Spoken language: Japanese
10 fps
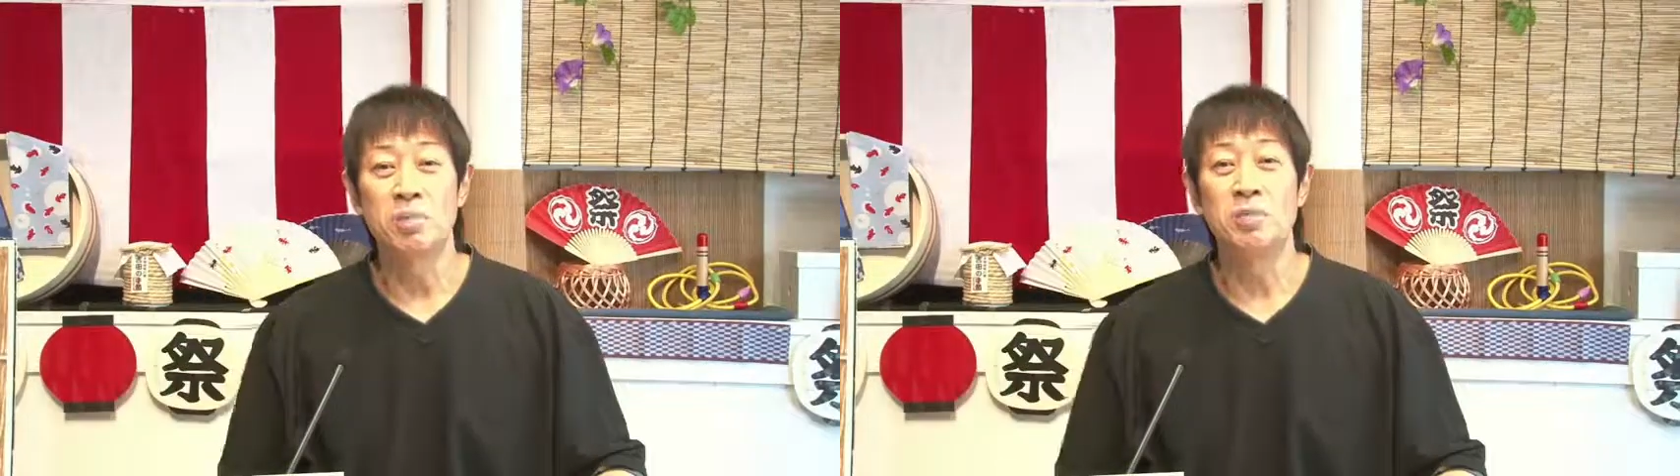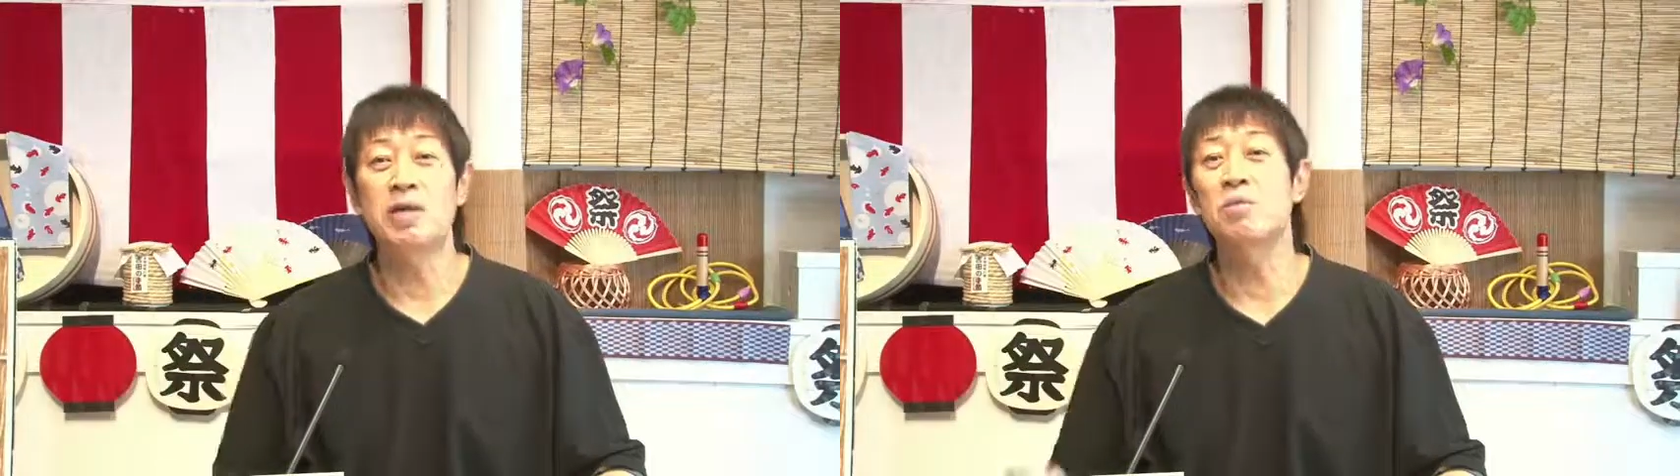
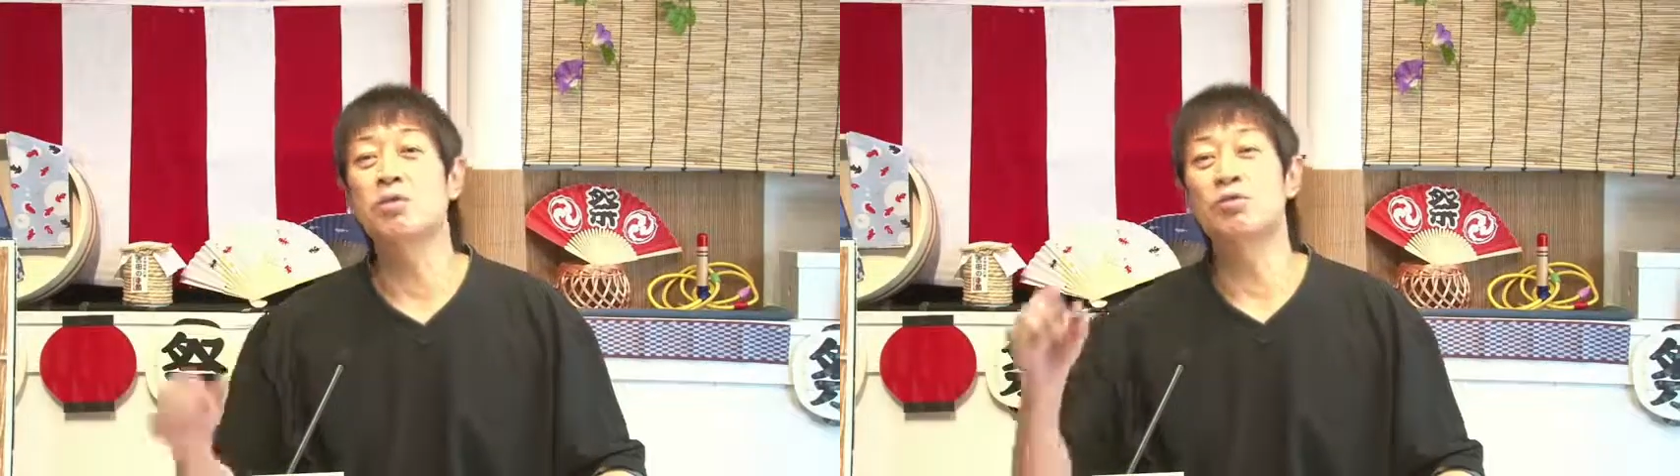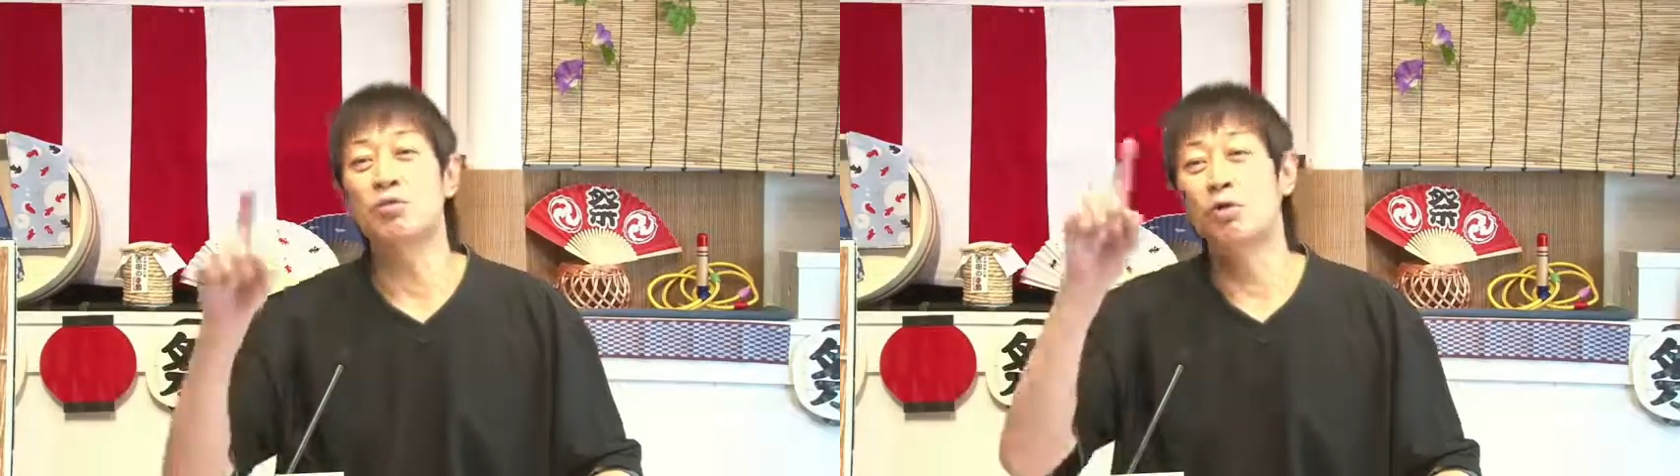南
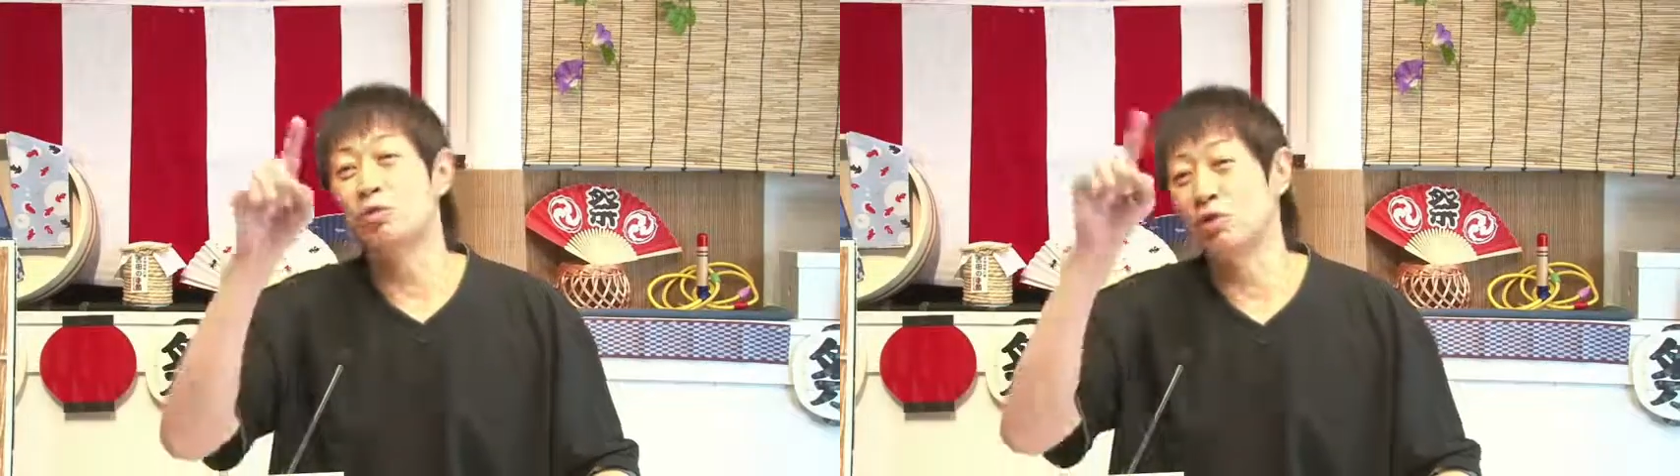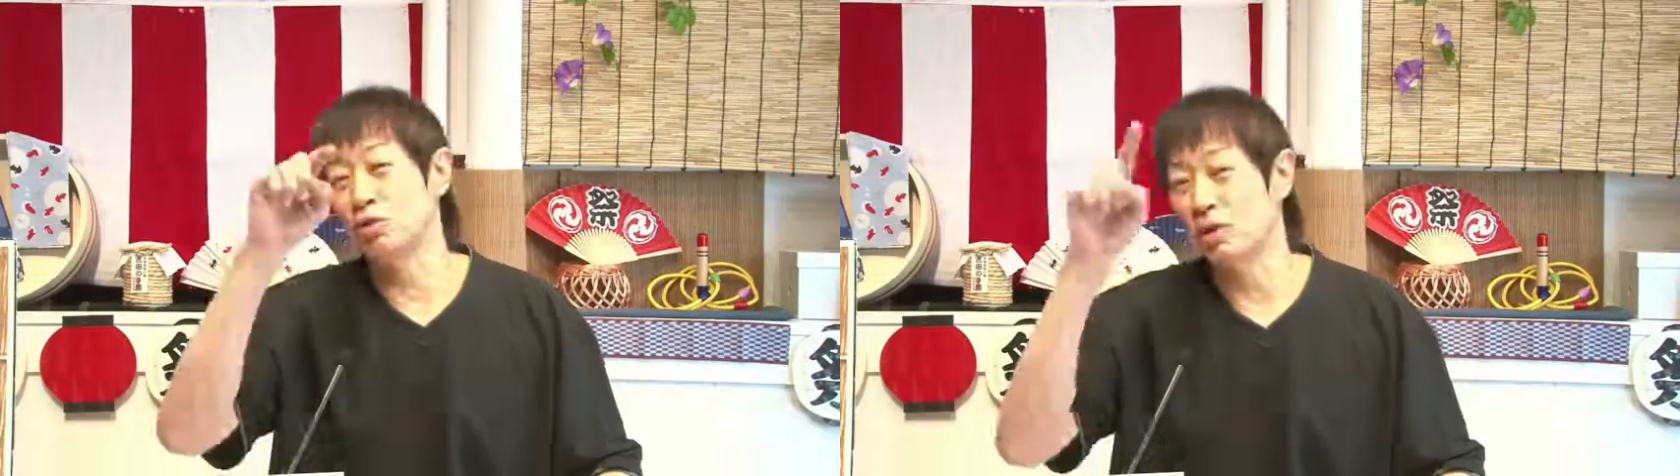の拳と
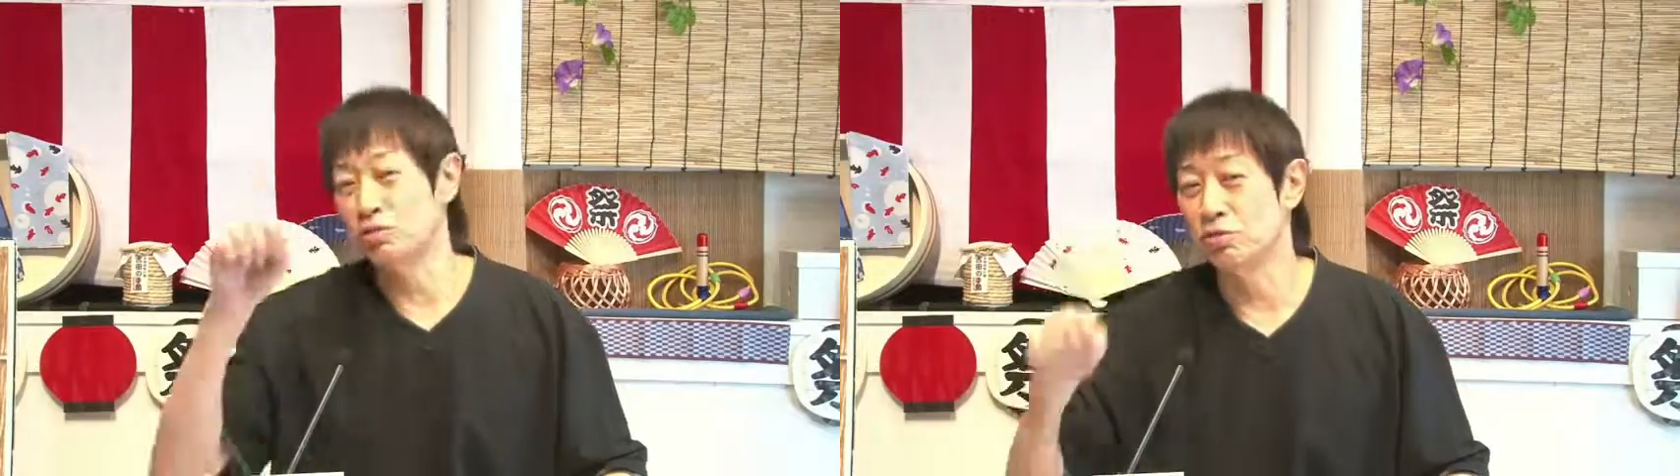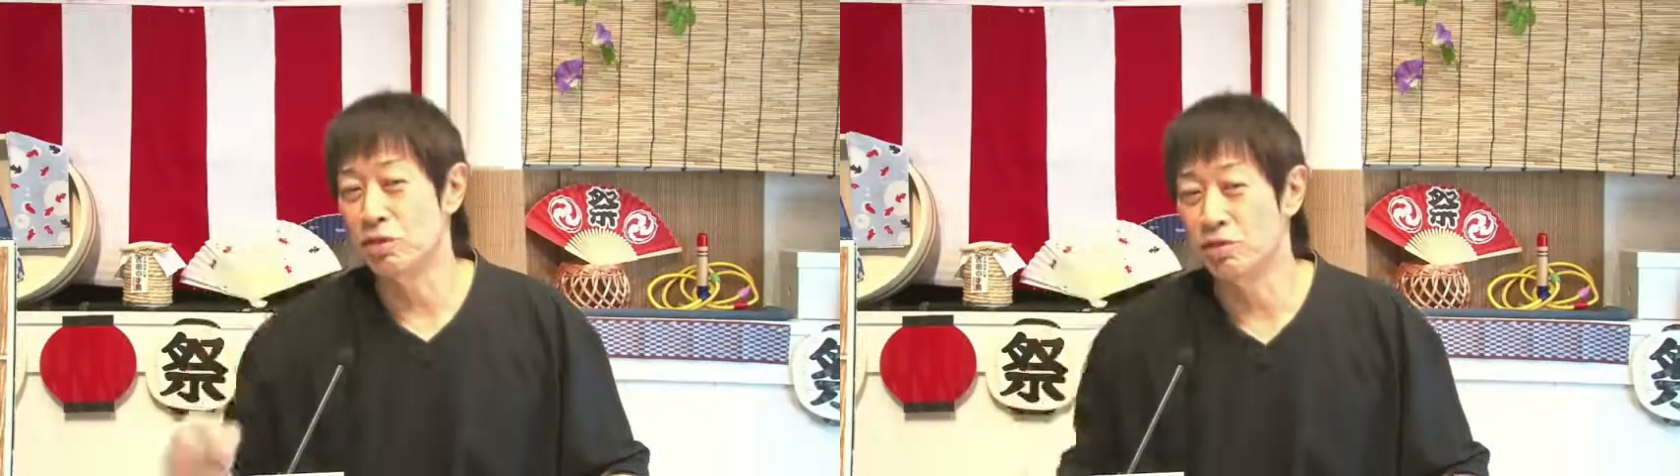書く
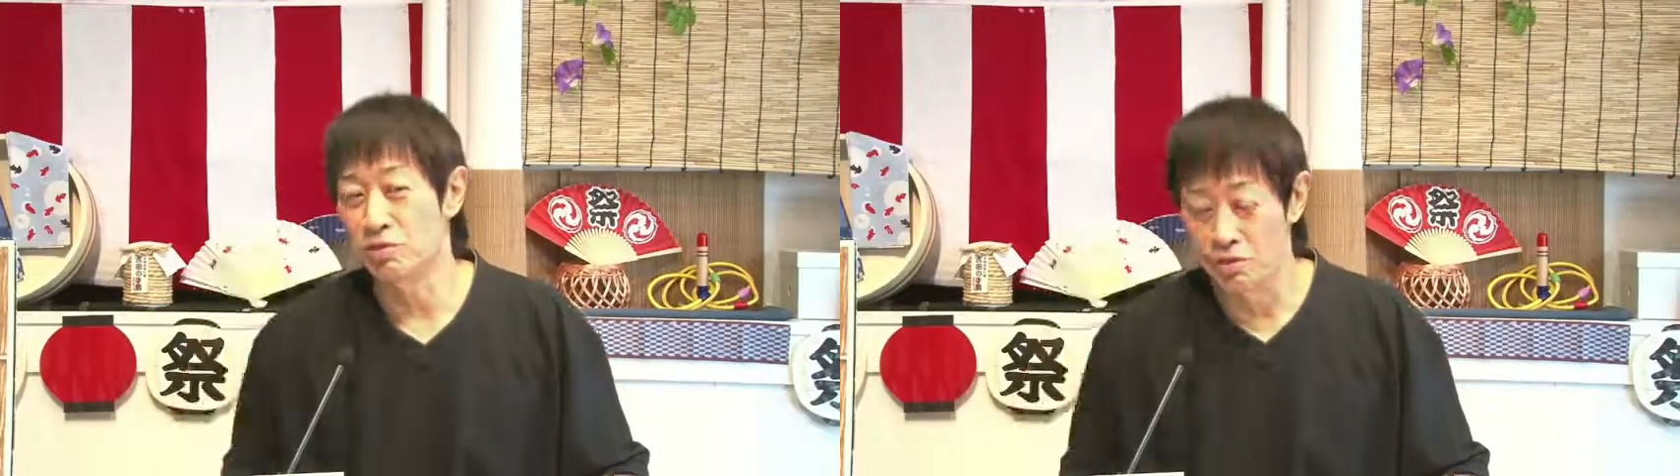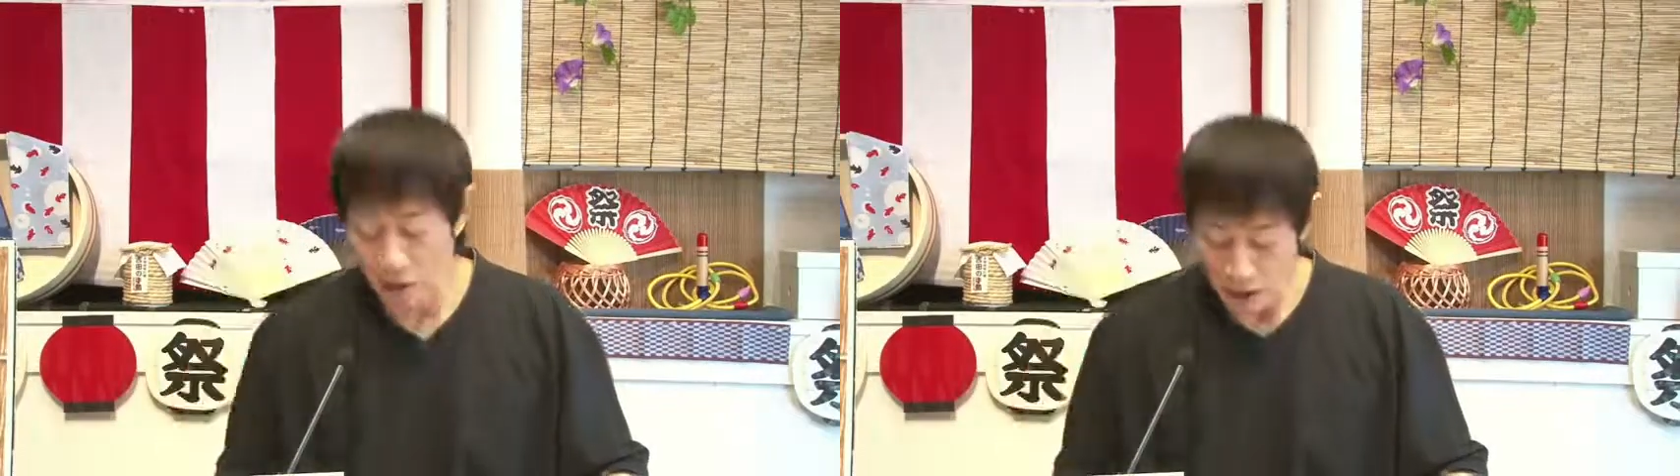んですけ
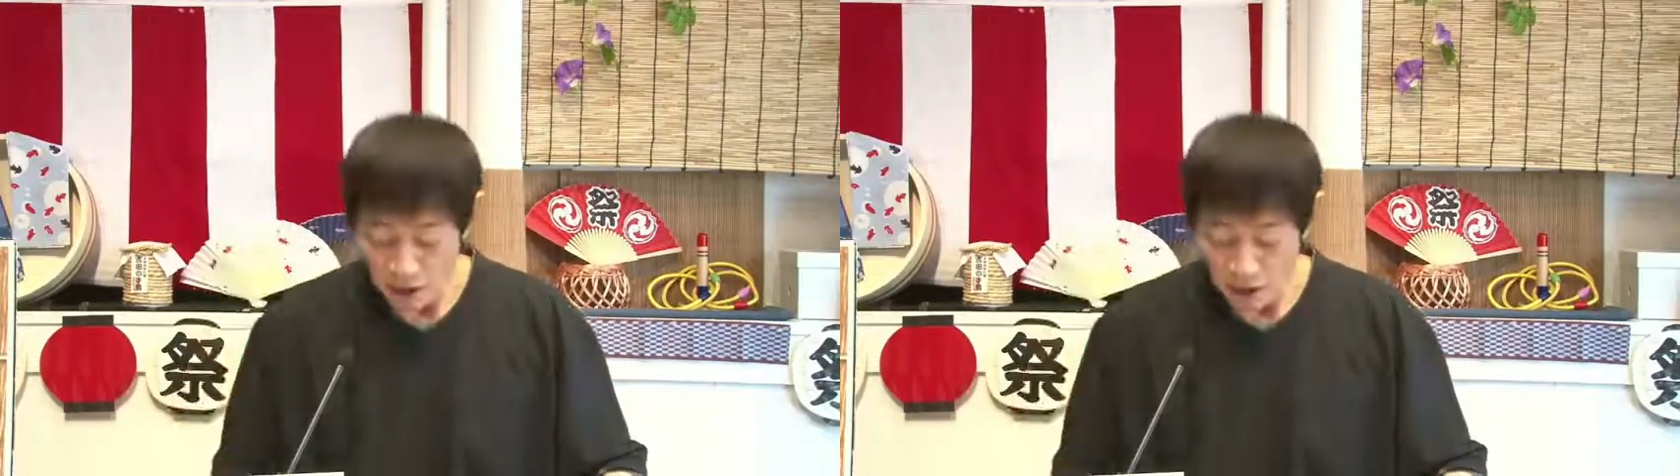どね